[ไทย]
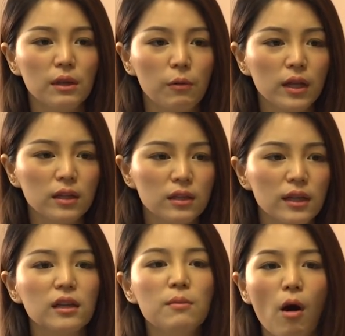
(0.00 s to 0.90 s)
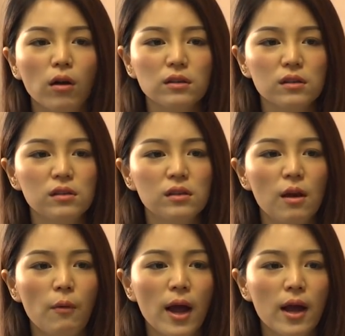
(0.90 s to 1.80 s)
แต่ว่าอย่างที่บอกคือ
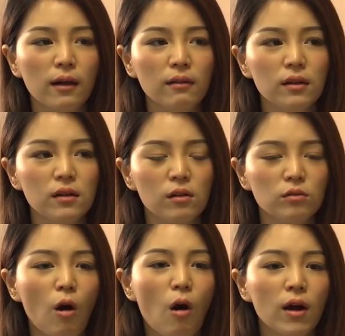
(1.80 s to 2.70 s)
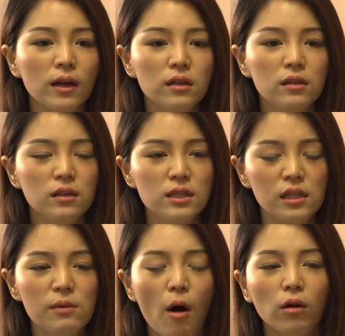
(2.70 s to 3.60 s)
เดียว่าคือน้องๆคือ
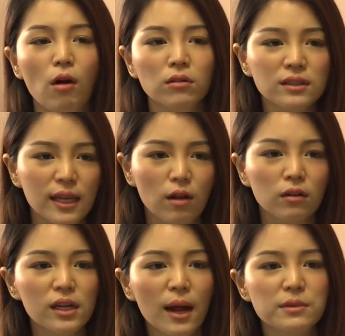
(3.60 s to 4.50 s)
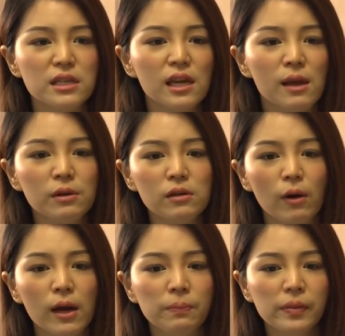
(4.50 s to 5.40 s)
สิ่งที่บอกน้องตั้งแต่ตอนที่ทำซีเกมก็
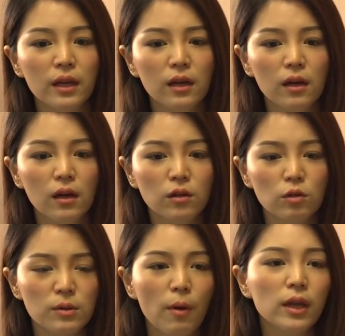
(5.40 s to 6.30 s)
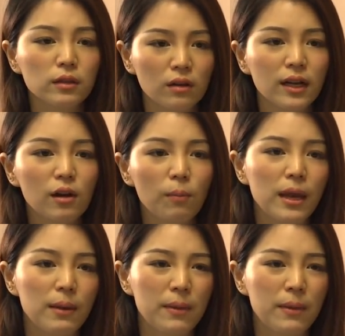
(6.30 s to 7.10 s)
คือว่า โดยเฉพาะอย่างตอนนั้นเราไป